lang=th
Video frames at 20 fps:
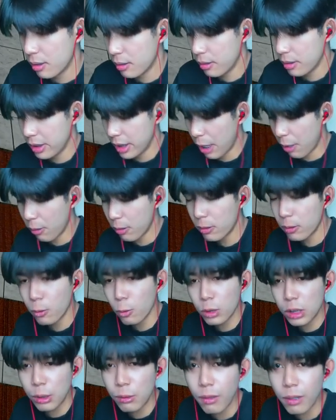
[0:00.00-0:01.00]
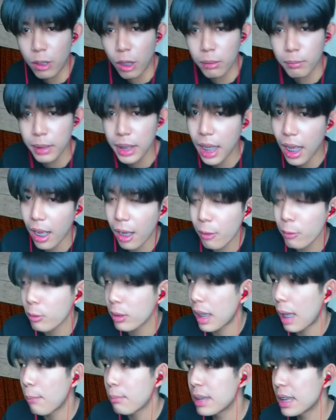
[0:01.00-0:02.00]
เดี๋ยวกูจะหัวร้อนเพื่อเอา
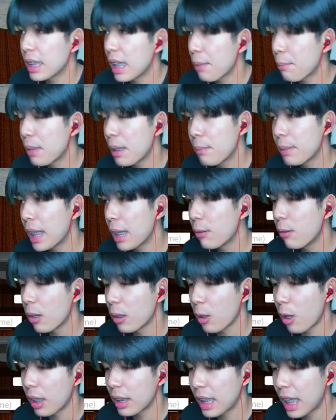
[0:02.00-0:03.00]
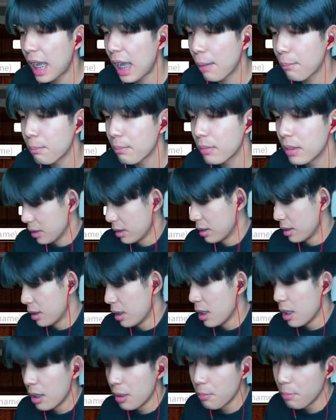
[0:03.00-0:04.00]
ตามจริงเนี่ยพี่ไม่ได้หัวร้อนนะครับ
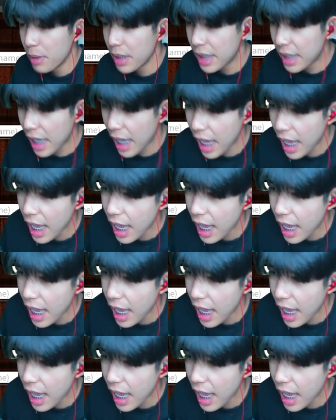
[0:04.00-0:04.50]
พี่แค่